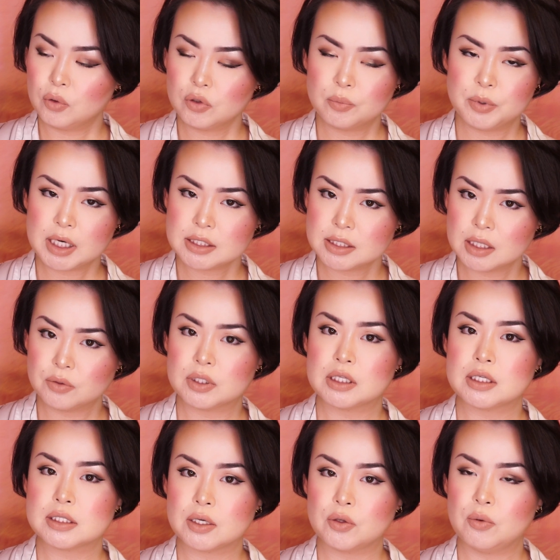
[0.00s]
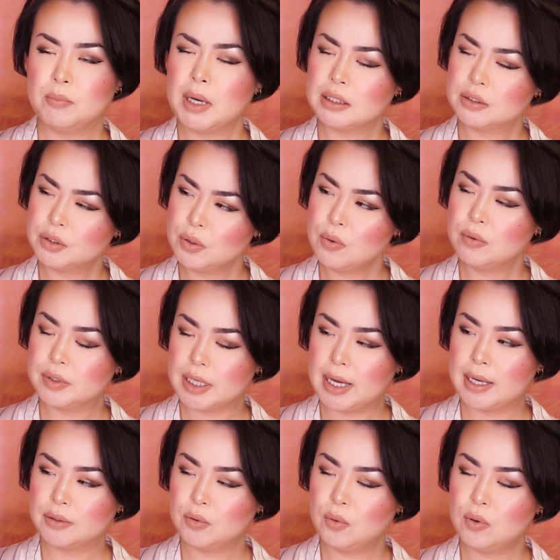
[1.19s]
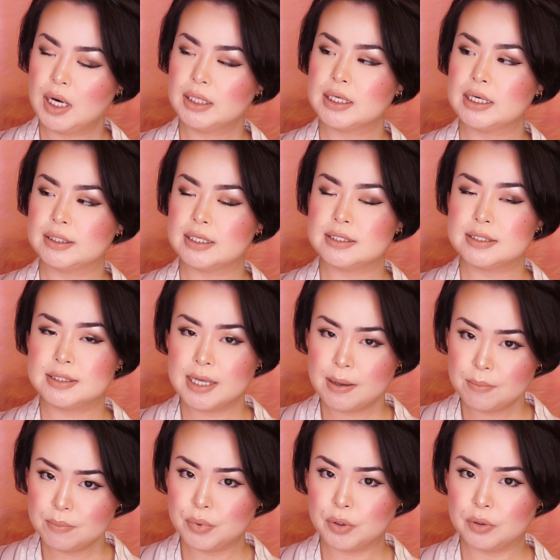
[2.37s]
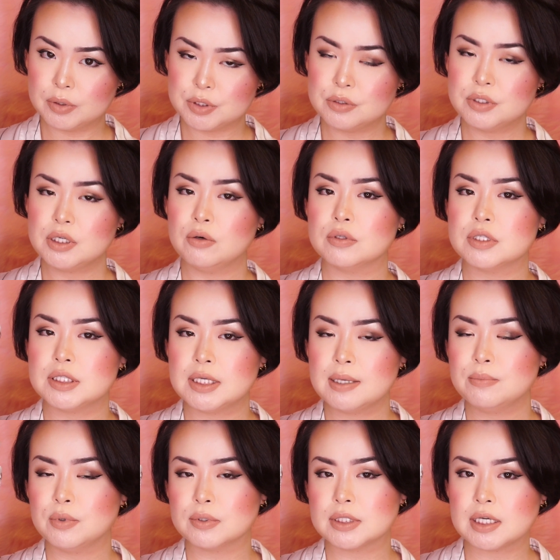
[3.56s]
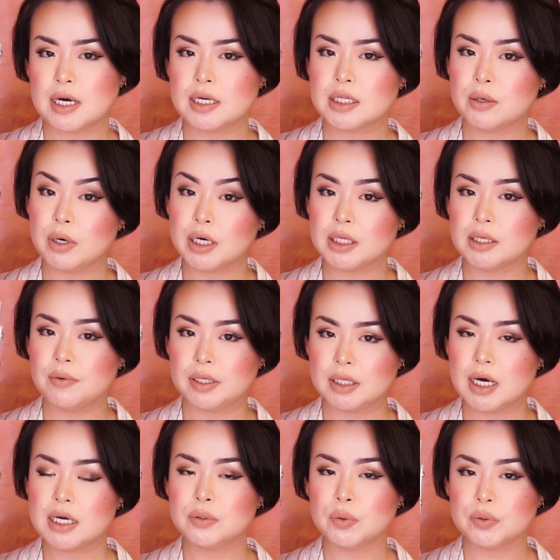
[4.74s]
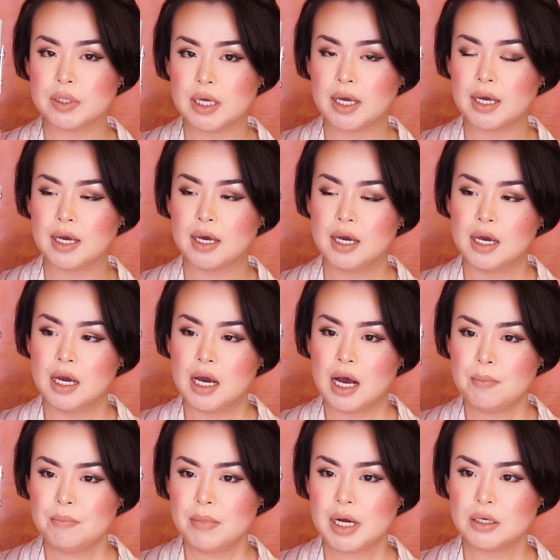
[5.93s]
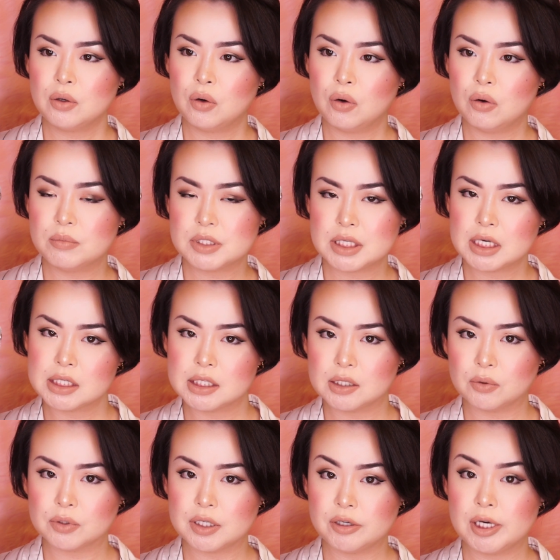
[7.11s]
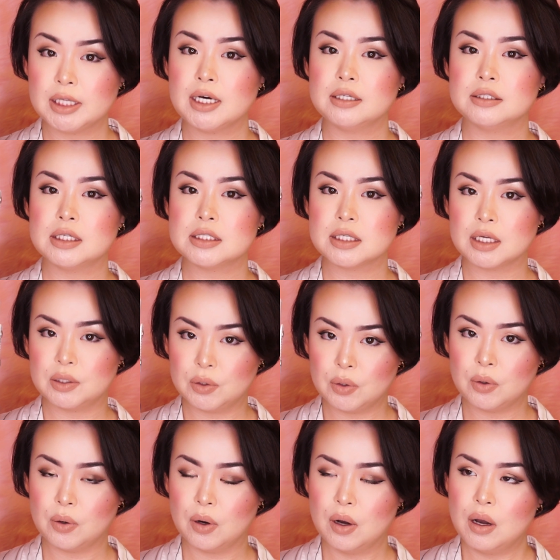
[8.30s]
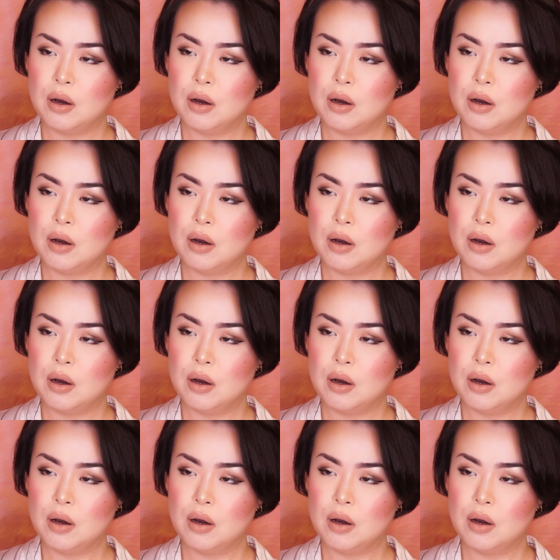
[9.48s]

このブラシセットなんですけど、まあ、今日ね、動画内で全部、12本全部を使えたわけではないので、あんまりこう、無責任なこと言えないんですけど、